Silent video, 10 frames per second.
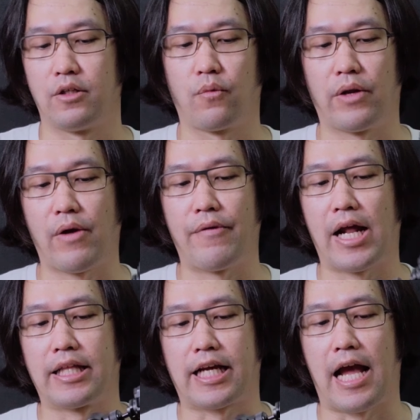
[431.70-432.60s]
ยกเว้นว่าเวลา
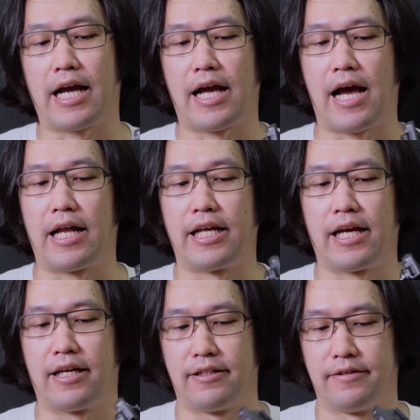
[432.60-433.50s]
จะกางขาเนี่ย
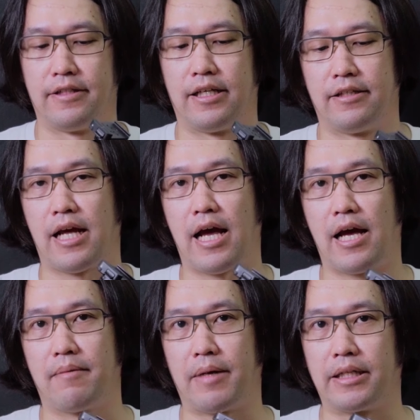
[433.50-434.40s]
ถ้า
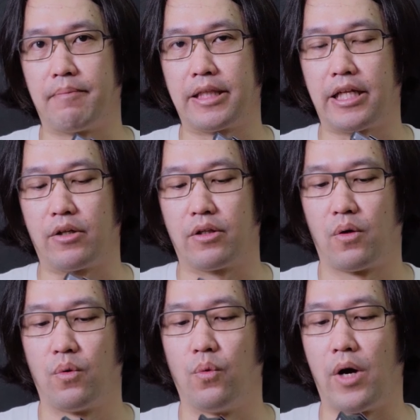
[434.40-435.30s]
มันไปติดตร
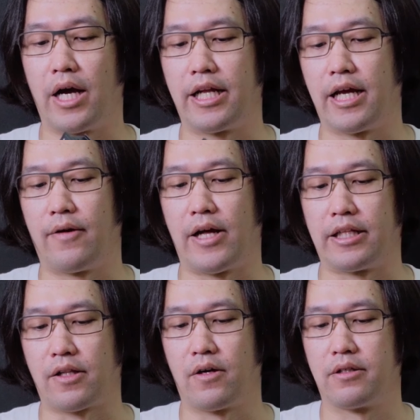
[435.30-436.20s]
งหัวเนี่ยเราอาจ
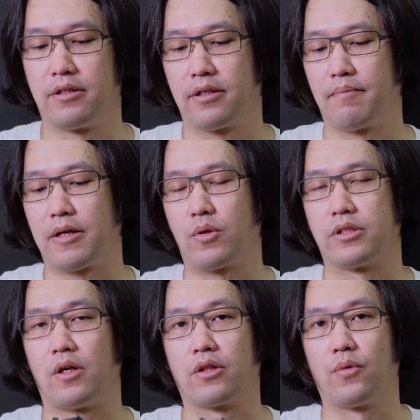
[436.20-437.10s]
จะต้องมากด
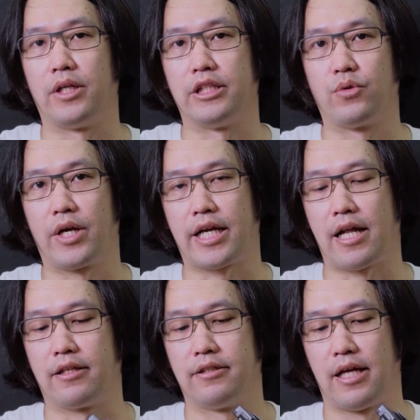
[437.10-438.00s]
สองตัวนี้ช่วยกัน
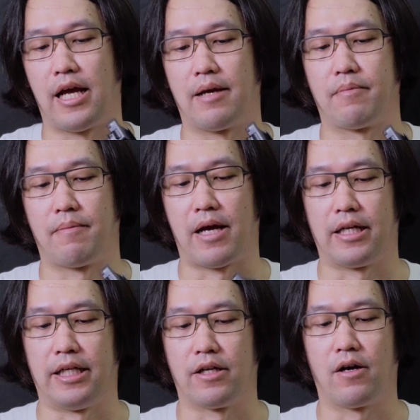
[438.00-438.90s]
ประมาณ
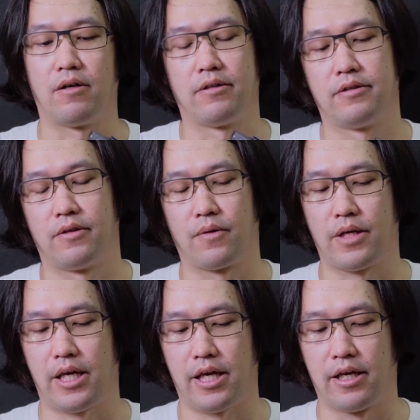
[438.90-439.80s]
นี้เนาะโอ
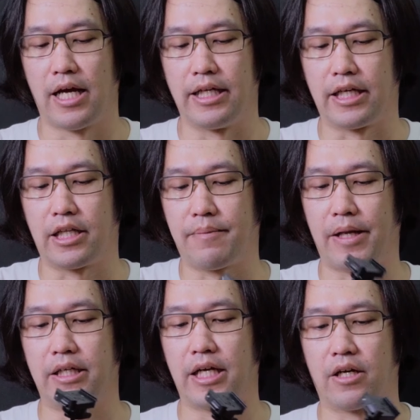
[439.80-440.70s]
เคอันนี้ก็จะเป็
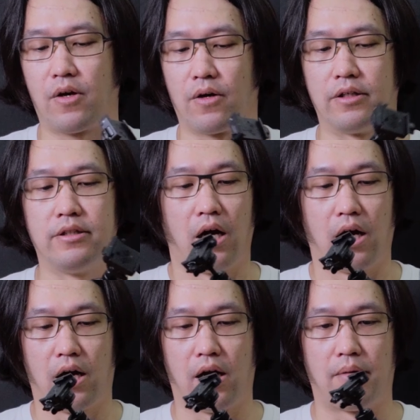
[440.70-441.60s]
นเรื่องของ
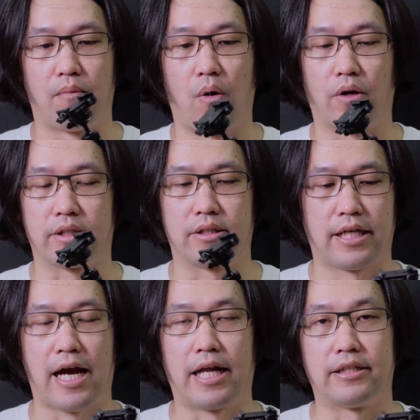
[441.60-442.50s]
เอ่อโหมด
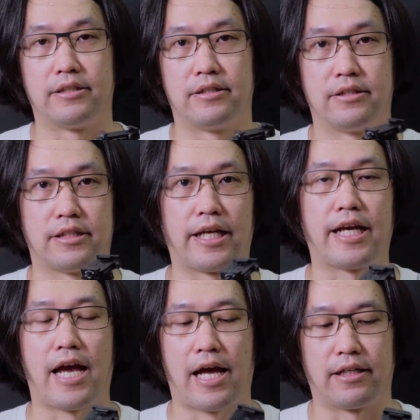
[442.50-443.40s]
การใช้
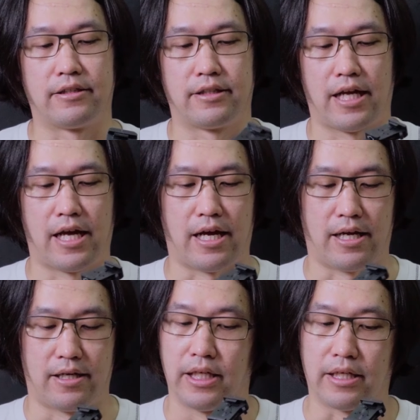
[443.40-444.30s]
งานอ่า
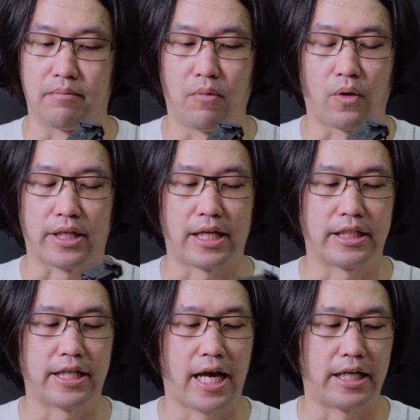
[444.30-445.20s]
อีกโหมดการ
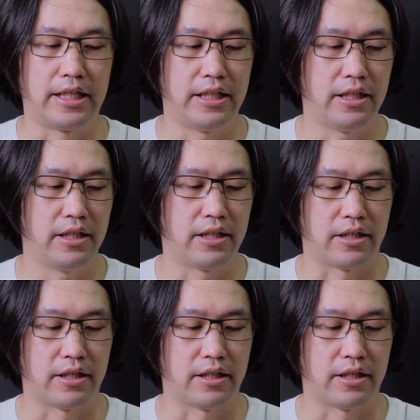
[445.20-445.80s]
ใช้งานที่